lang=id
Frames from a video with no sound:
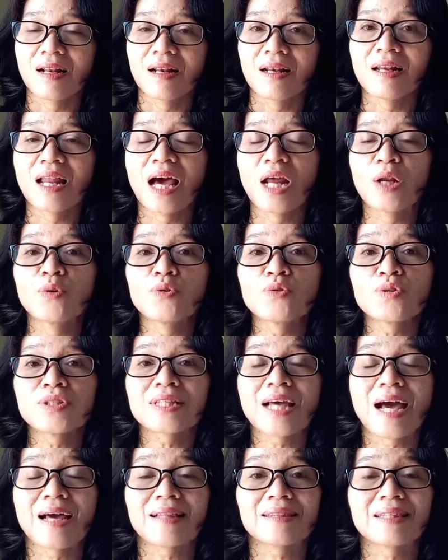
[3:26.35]
Lalu
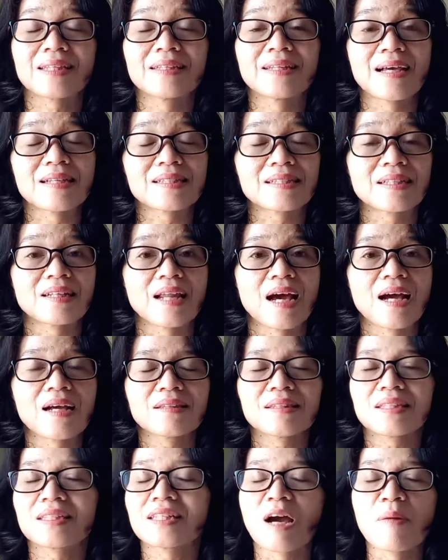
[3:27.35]
saat tidak
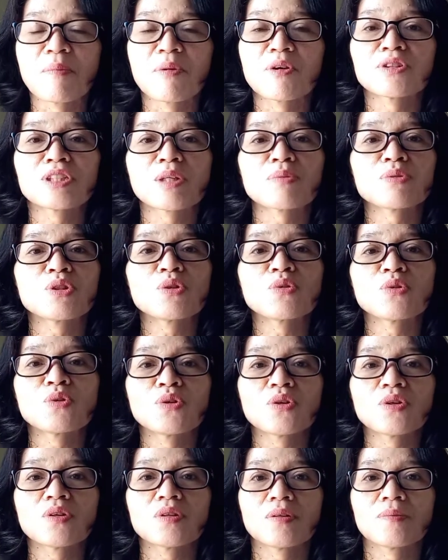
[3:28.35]
senang tidak mengucap
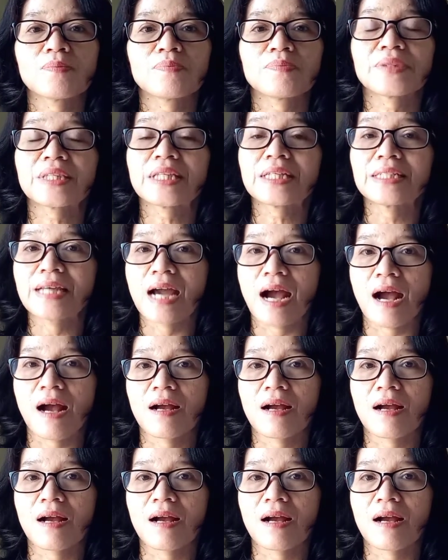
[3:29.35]
syukur? Tidak.